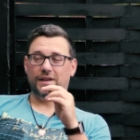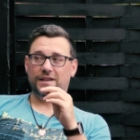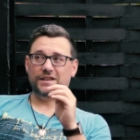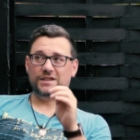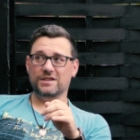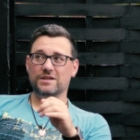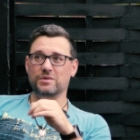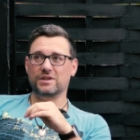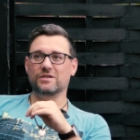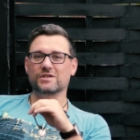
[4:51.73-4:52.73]
weil ich nicht in die
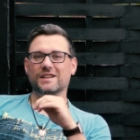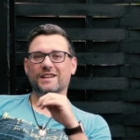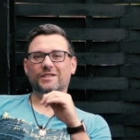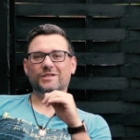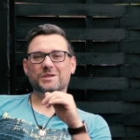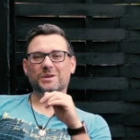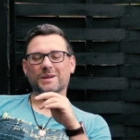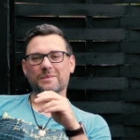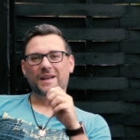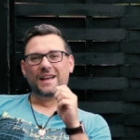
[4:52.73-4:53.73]
Bedienungsanleitung
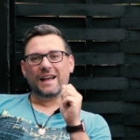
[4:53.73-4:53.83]
geschaut habe,